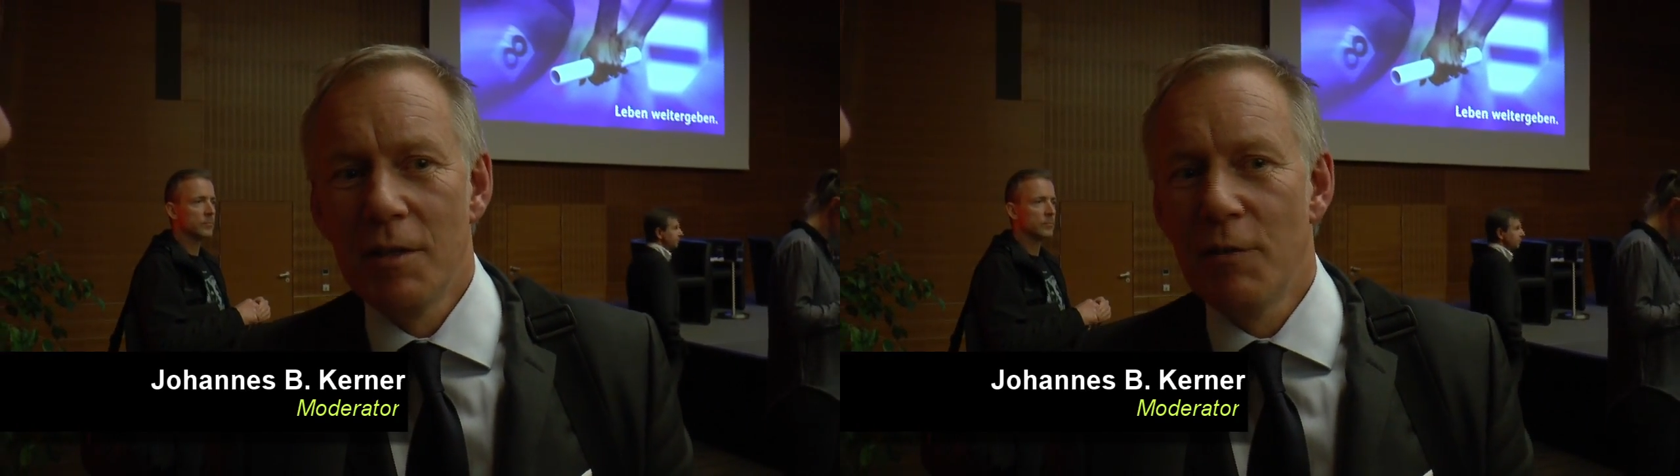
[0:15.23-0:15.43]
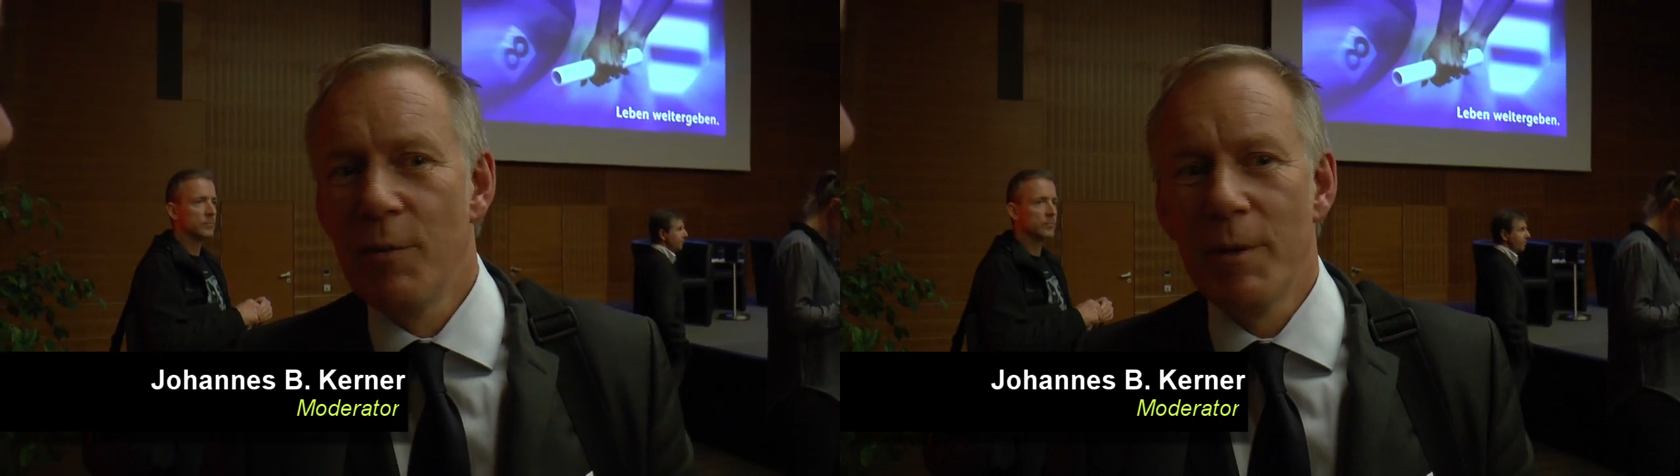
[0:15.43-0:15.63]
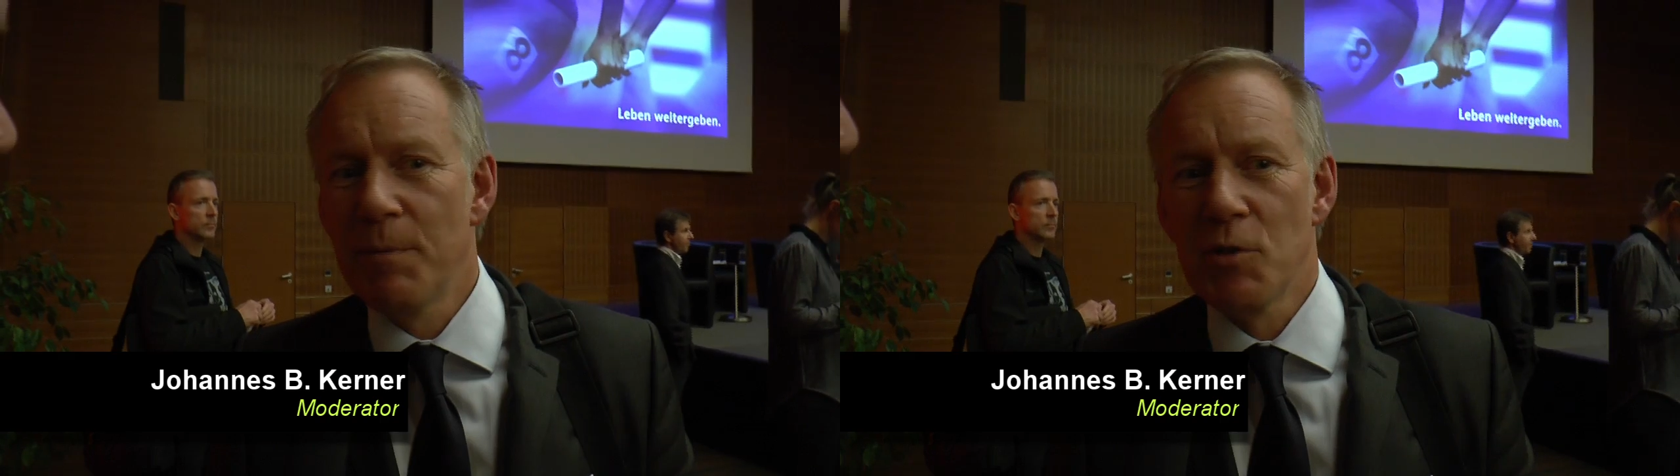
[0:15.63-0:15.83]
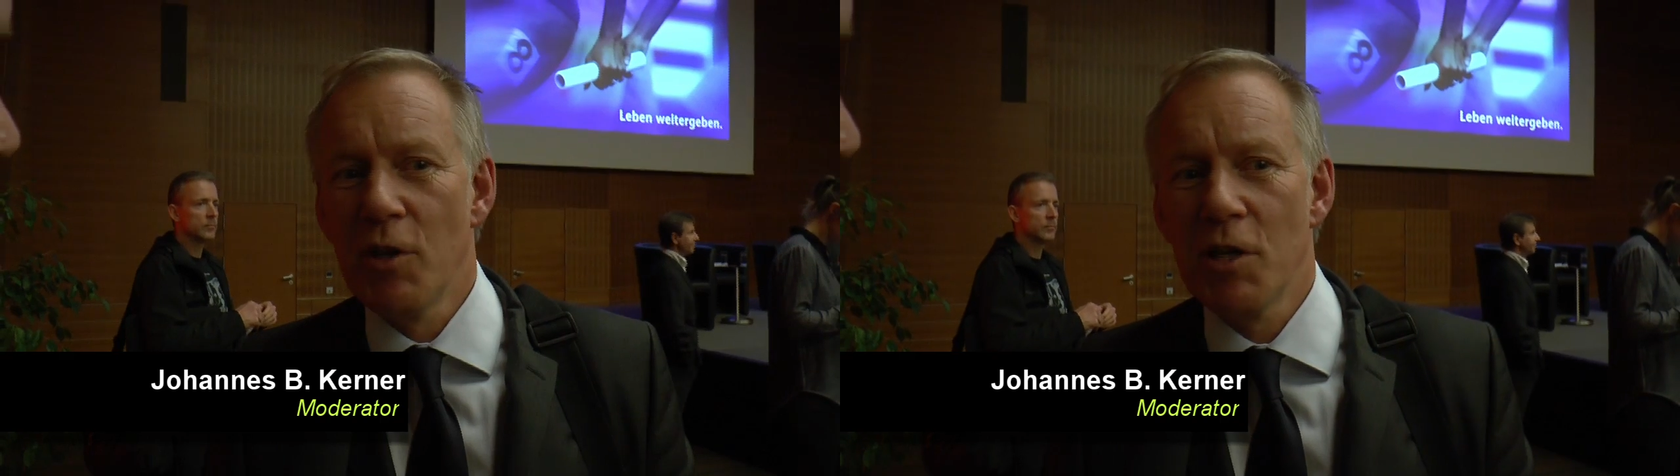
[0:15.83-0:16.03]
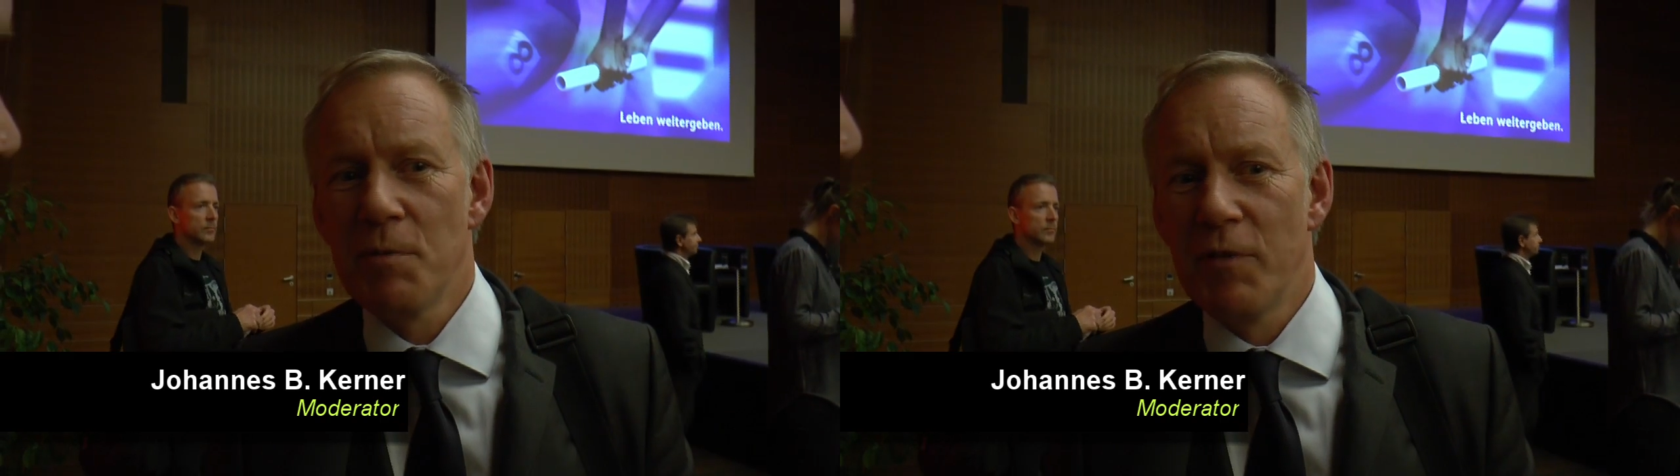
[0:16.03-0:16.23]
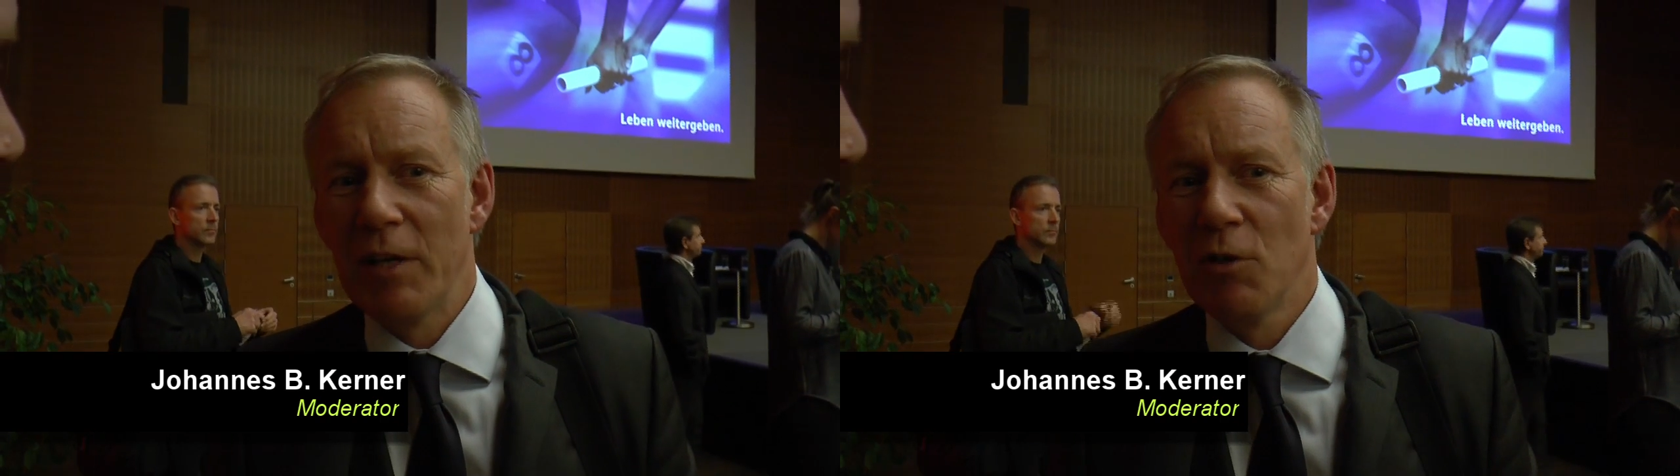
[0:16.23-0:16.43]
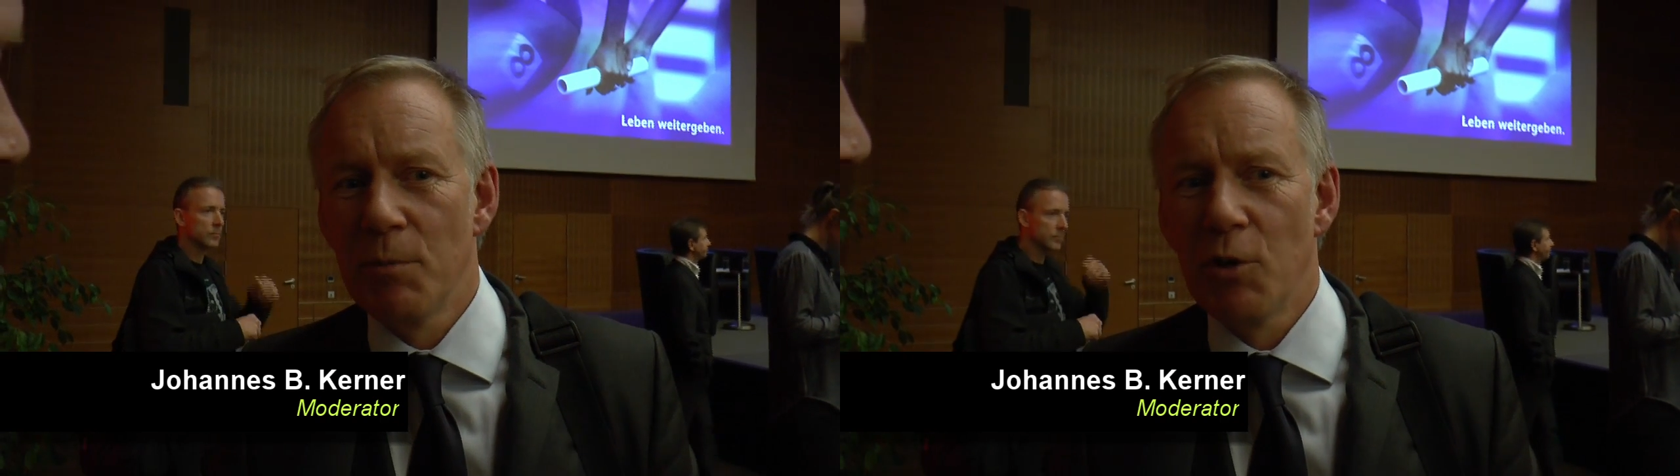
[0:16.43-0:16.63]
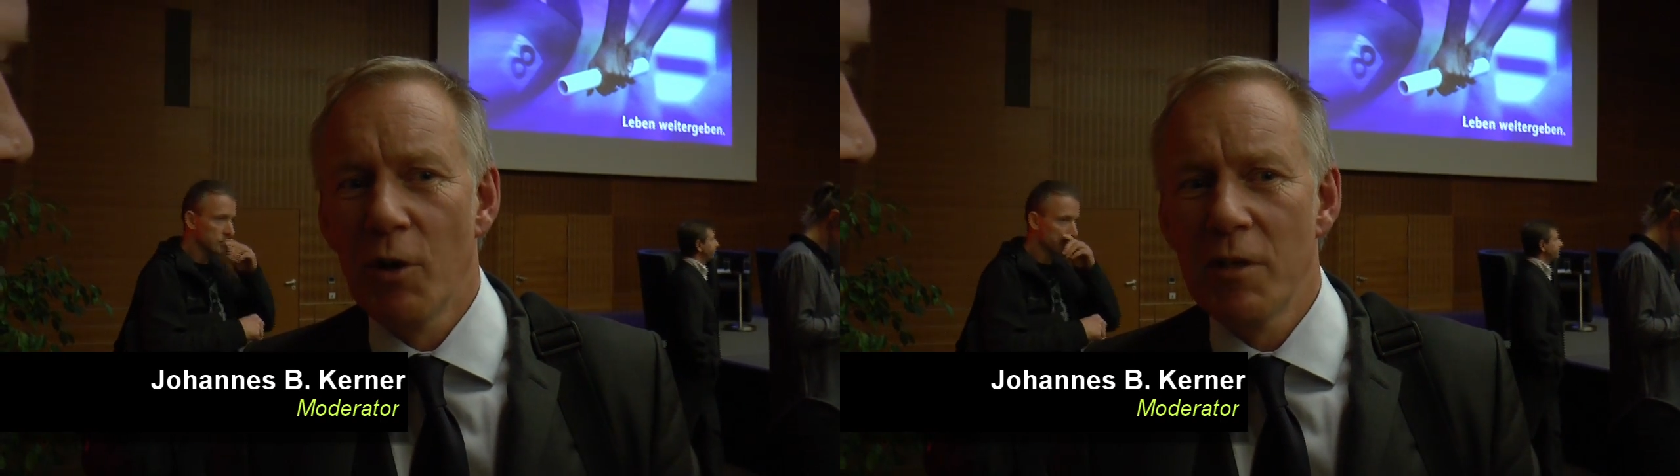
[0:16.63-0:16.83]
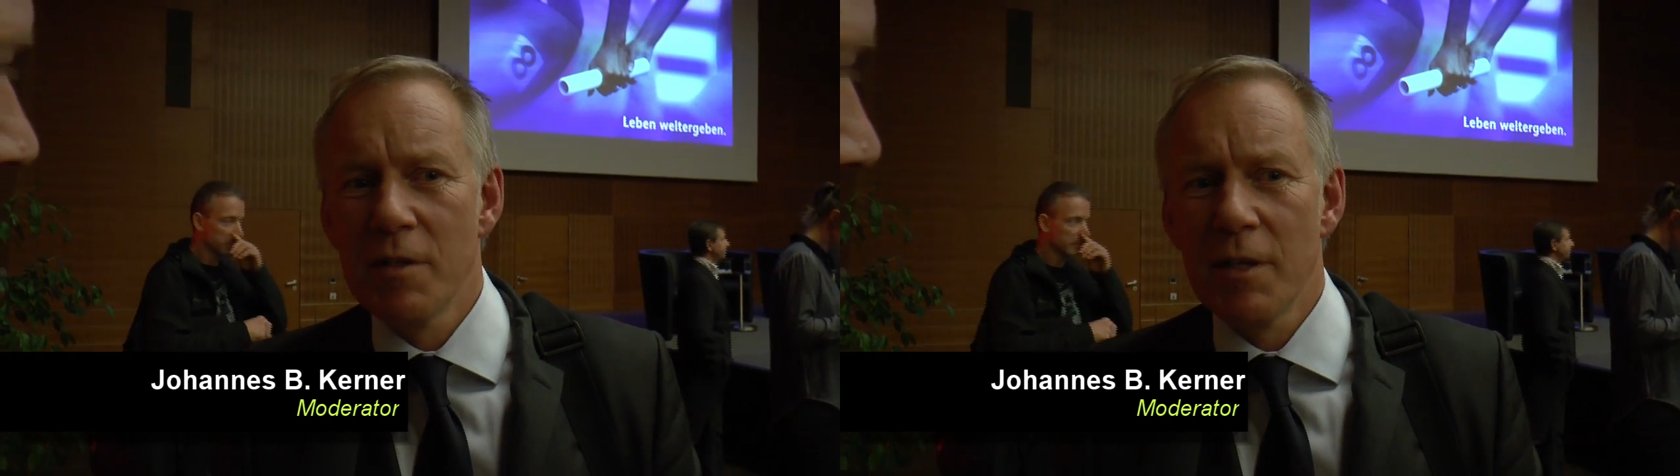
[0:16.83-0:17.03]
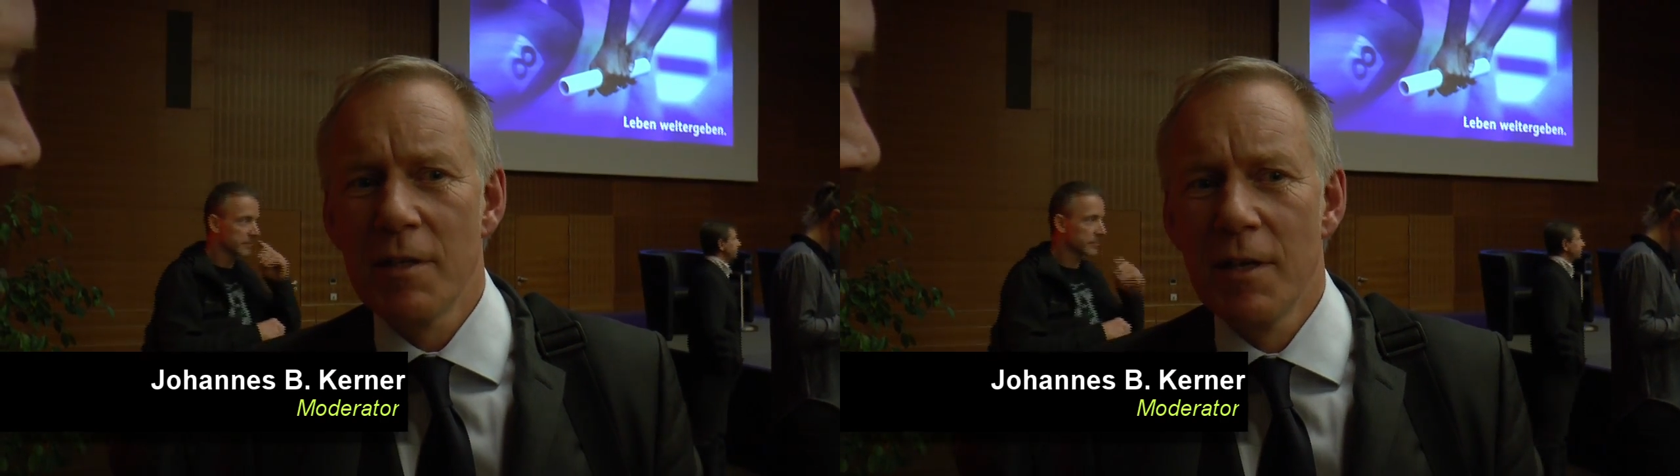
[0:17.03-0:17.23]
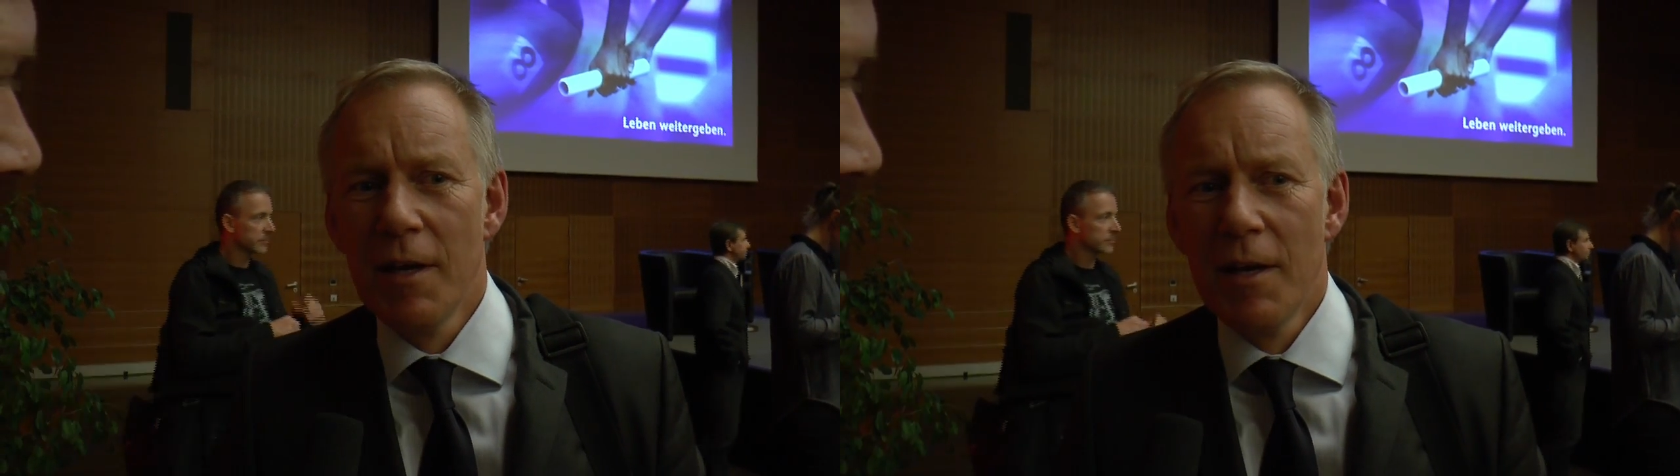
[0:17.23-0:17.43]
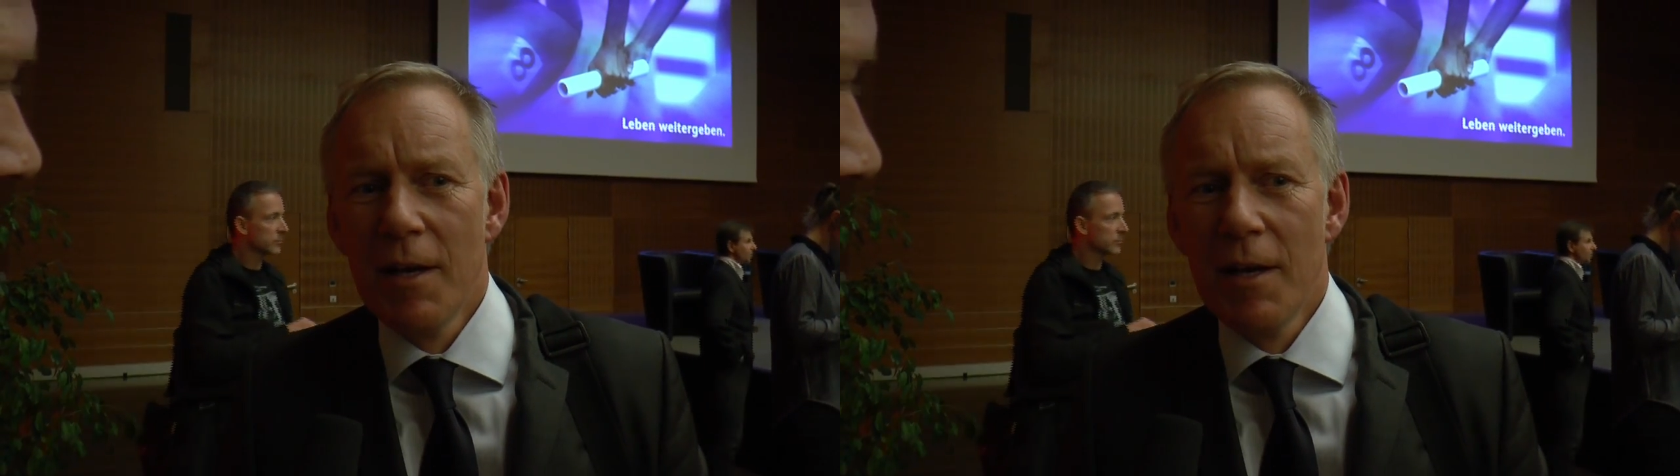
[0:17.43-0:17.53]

die für mich besonders bewegend und bedeutend sind.